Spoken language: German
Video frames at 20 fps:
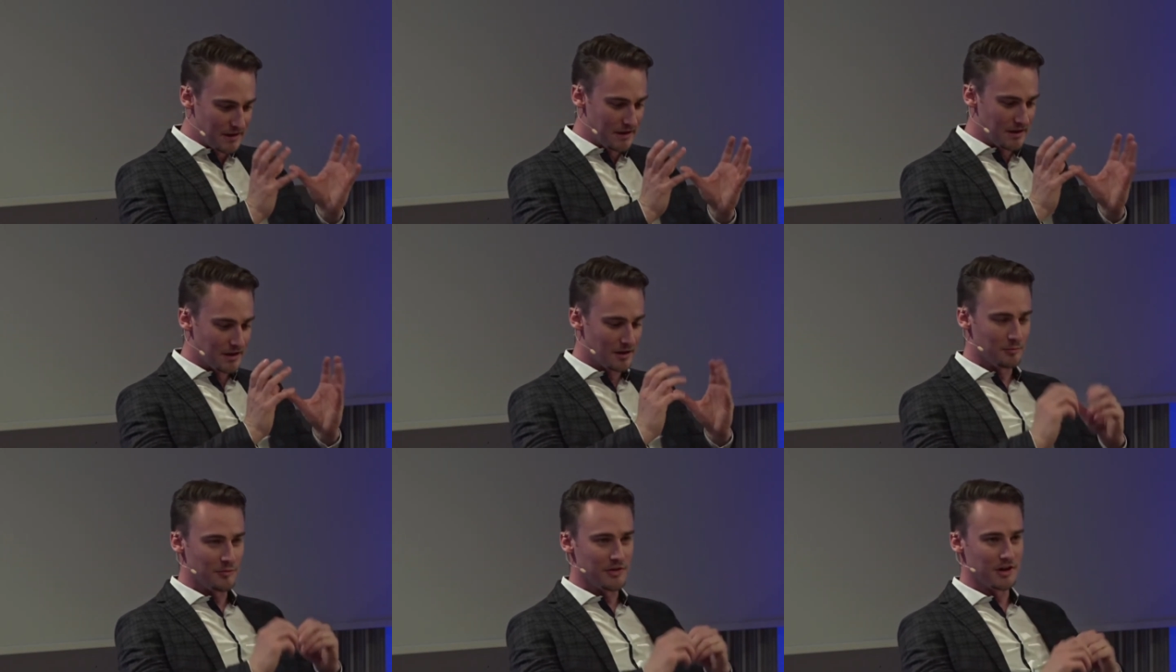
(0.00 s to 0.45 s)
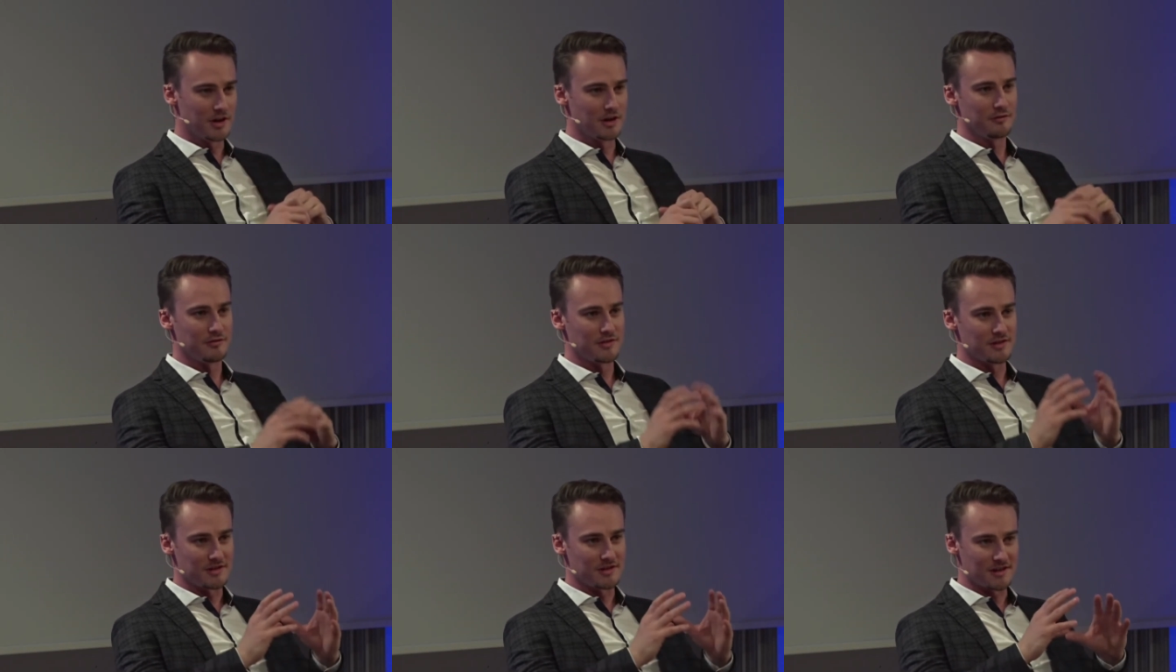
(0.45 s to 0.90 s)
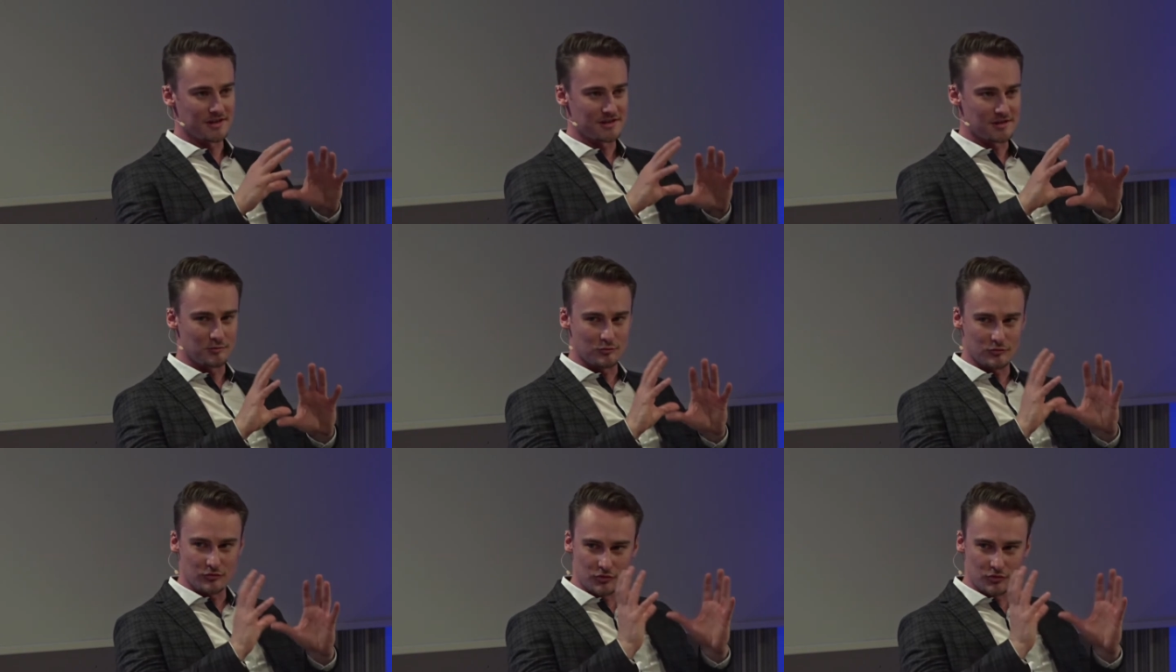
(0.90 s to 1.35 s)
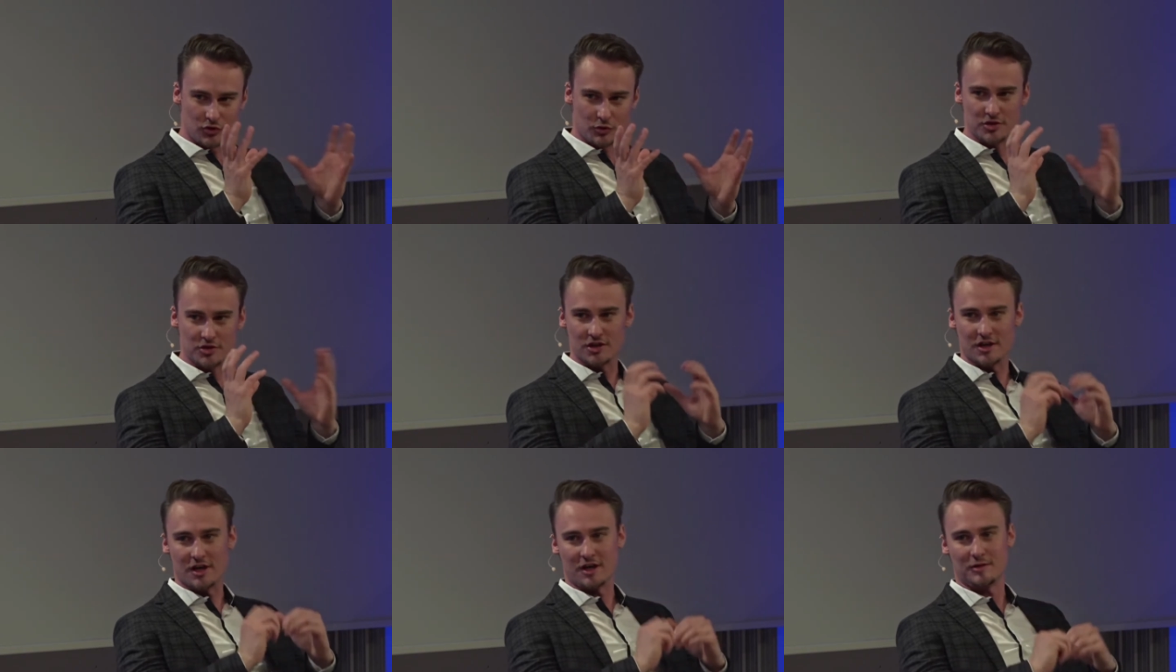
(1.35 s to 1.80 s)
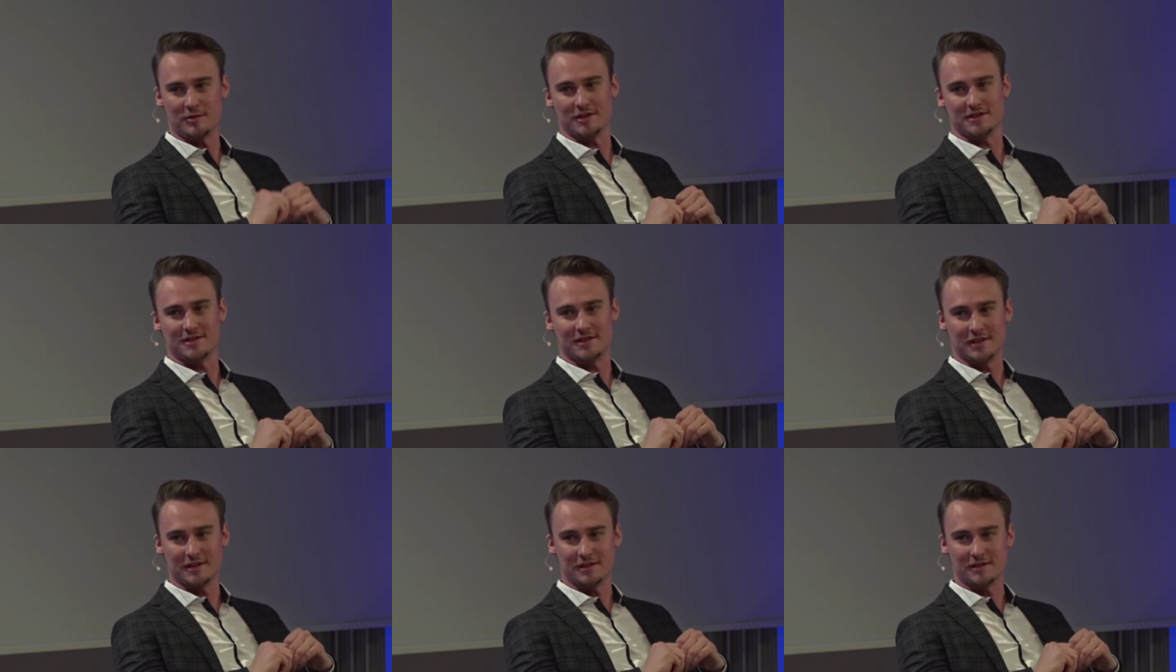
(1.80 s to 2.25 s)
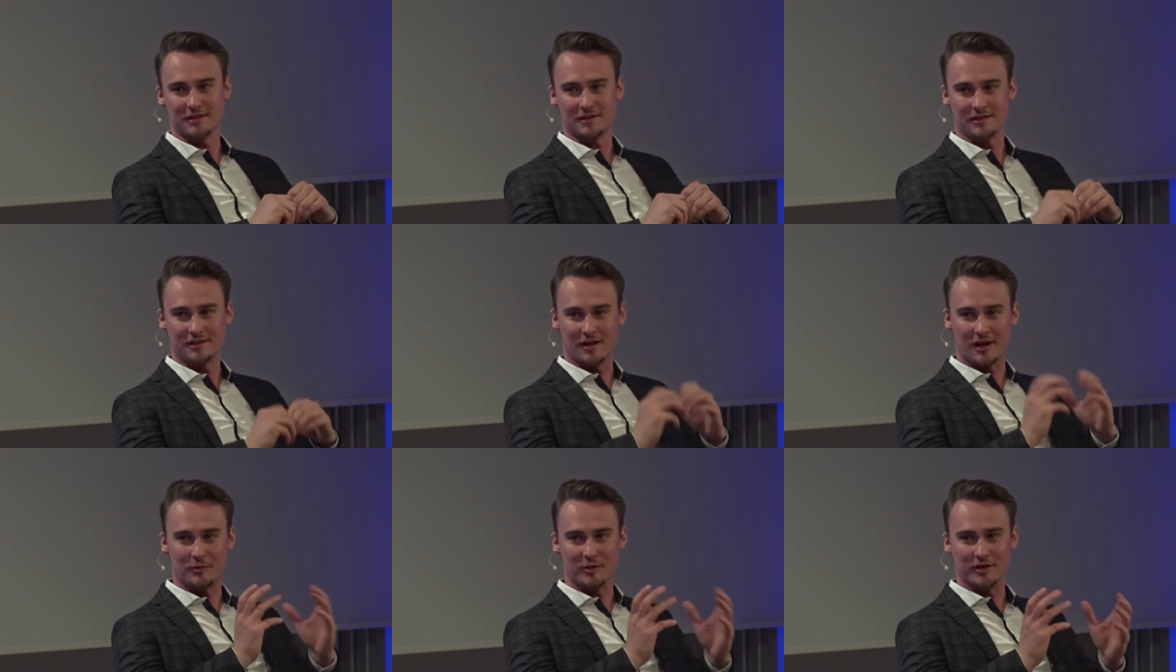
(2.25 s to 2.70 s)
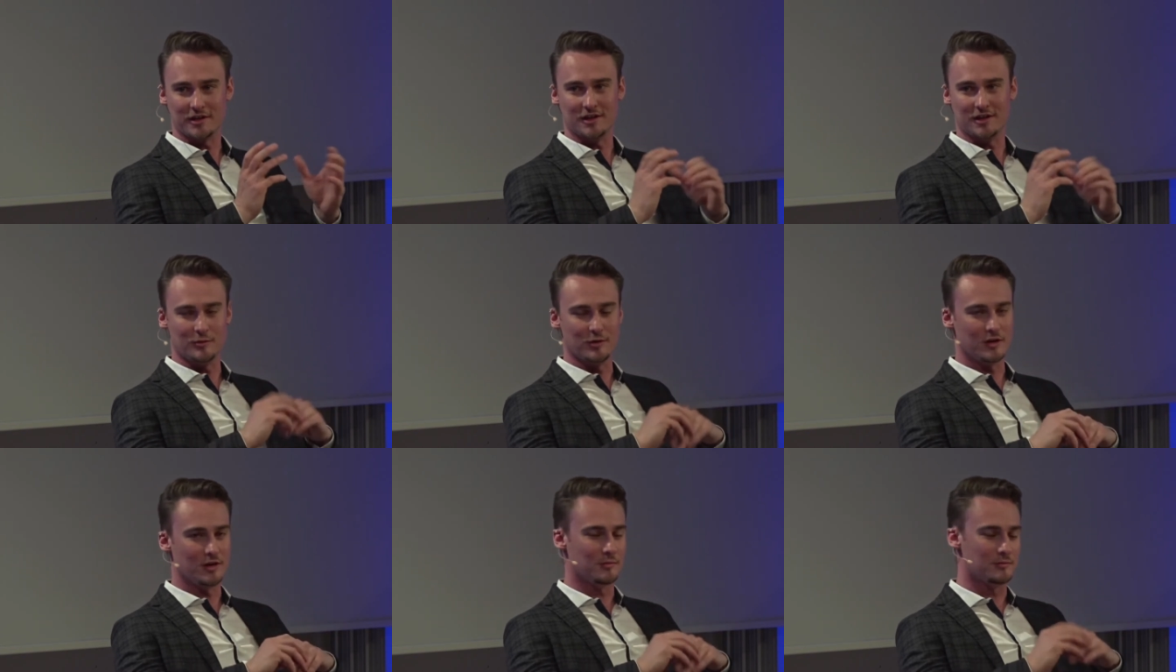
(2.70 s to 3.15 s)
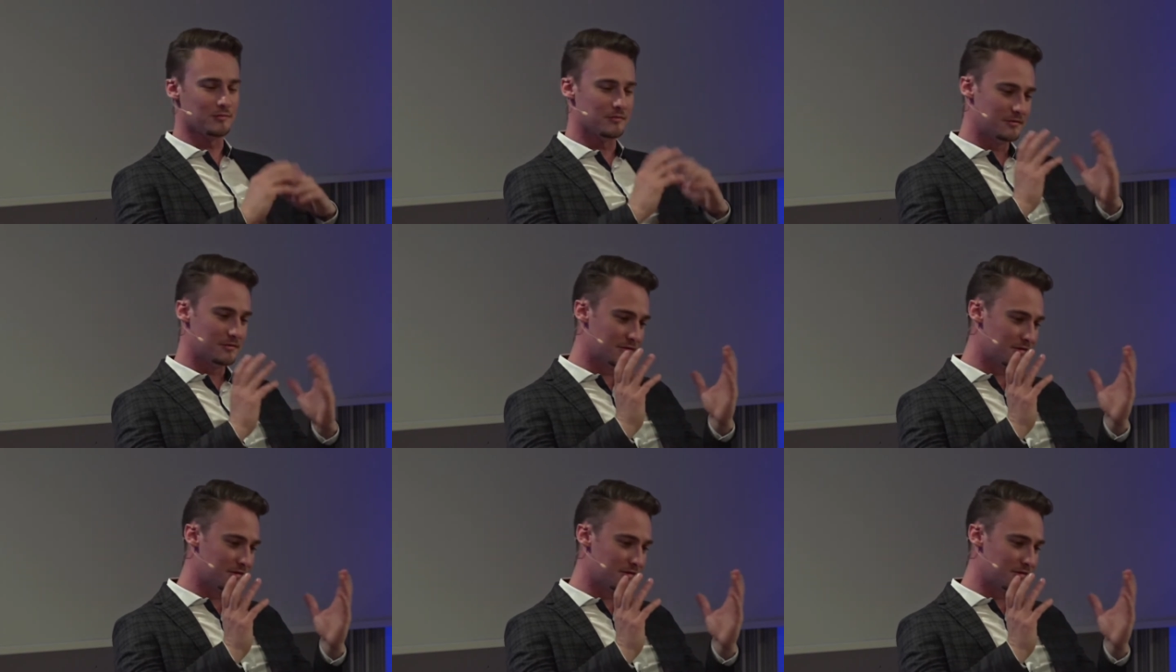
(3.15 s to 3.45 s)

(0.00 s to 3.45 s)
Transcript: ähm, Begriff, das heißt im typischen Arbeitsrecht, einen Arbeitnehmer haben,